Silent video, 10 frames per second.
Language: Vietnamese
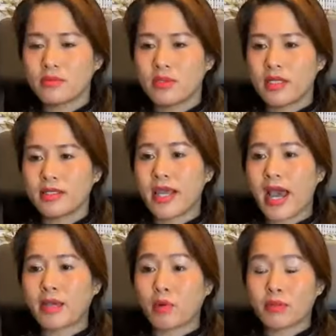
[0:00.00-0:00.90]
dài
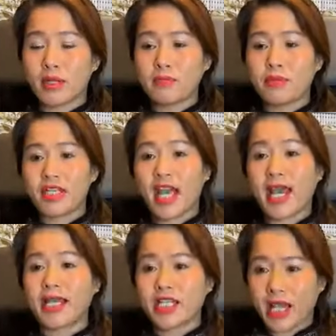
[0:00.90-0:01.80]
112
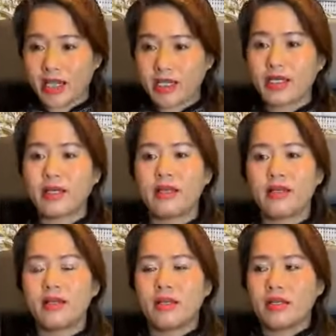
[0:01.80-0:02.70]
trang à,
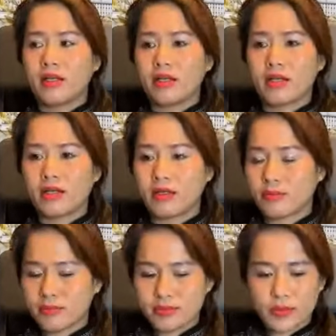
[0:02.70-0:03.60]
ờ,
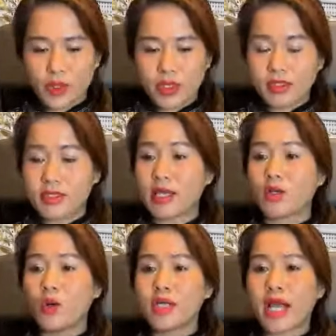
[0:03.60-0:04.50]
thì Dương sẽ
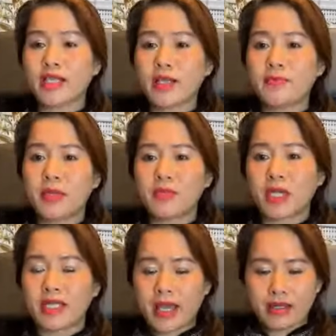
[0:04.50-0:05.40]
cố gắng sắp xếp thời
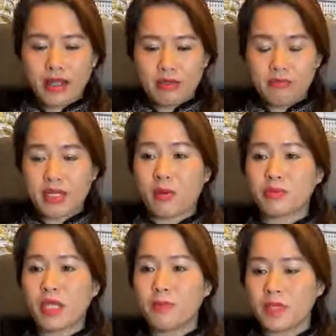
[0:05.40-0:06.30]
gian để mà đọc
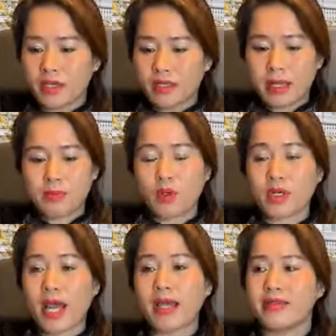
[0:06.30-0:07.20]
tiếp những cái tập còn
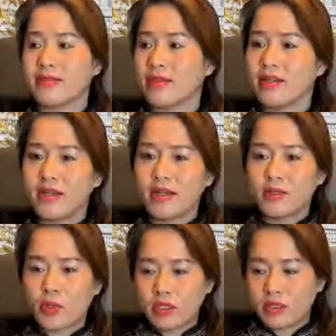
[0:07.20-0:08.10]
lại
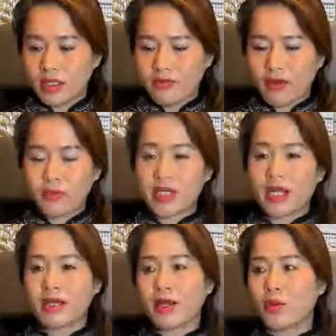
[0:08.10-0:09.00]
thì Dương hy vọng rằng
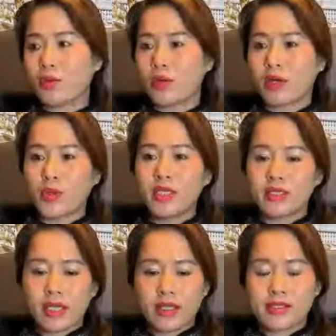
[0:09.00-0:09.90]
là ờ, quý anh
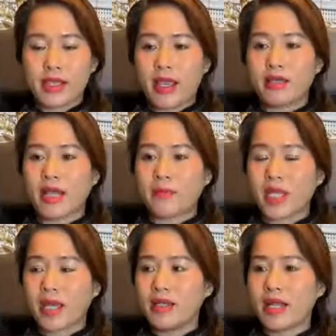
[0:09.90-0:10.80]
chị sẽ cảm
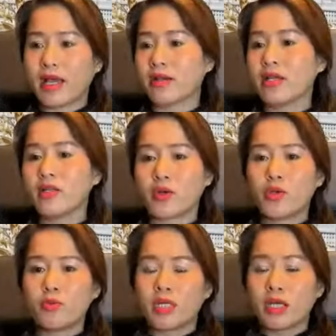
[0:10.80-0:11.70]
thấy là cái nội
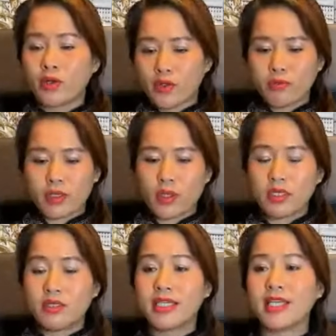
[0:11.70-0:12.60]
dung những cái nội dung mà Thùy
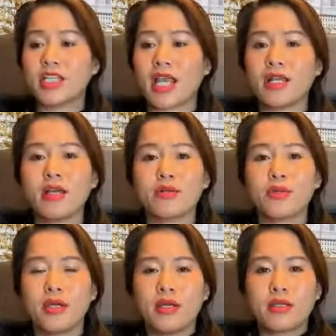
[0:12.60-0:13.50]
Dương chia sẻ đó
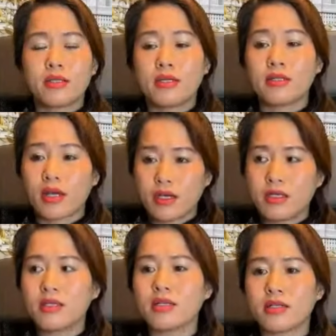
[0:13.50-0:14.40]
nó
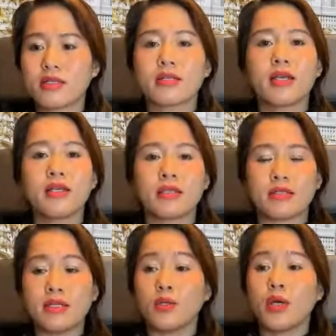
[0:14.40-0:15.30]
có cái sự
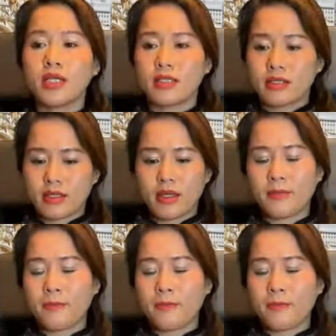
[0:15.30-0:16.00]
hữu ích ha